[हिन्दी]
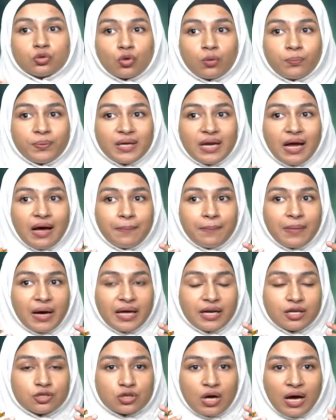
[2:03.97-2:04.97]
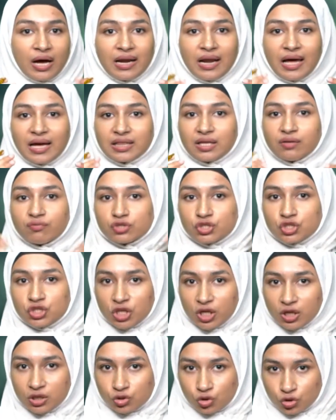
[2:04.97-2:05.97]
तो फिर हमारे जो हालात हैं वो
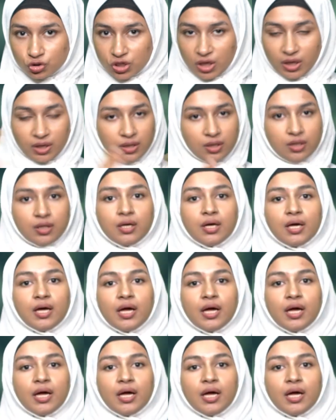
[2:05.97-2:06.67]
चेंज हो जाएंगे